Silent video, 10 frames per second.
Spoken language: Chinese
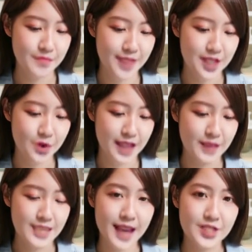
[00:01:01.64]
反手也
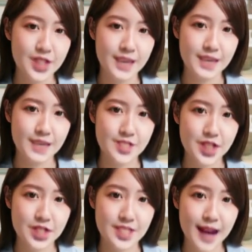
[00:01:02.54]
很扎实。
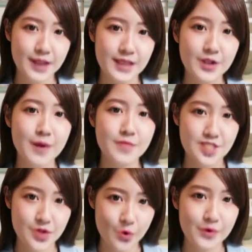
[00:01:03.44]
正是这样一个
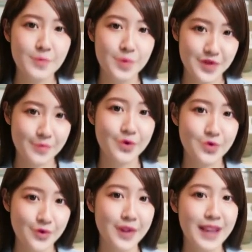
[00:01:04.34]
似乎并不怎么突
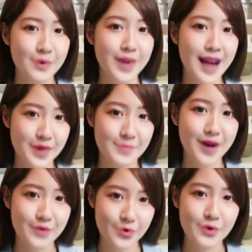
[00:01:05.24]
出的美国大兵
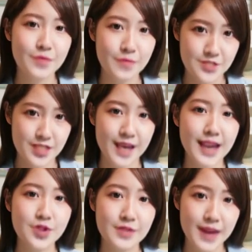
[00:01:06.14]
保罗。竟
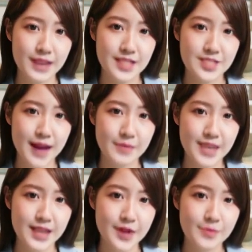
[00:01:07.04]
然创造了一项
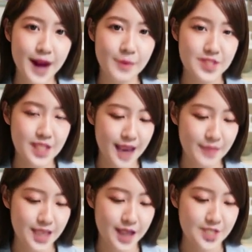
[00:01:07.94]
令人刮目相看
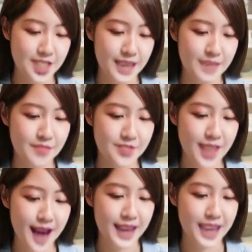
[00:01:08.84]
的战绩。
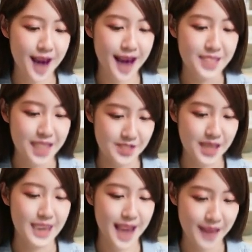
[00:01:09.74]
自二零二二赛
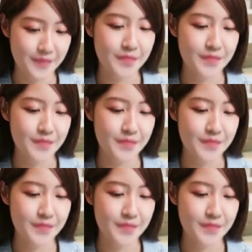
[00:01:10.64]
季以来，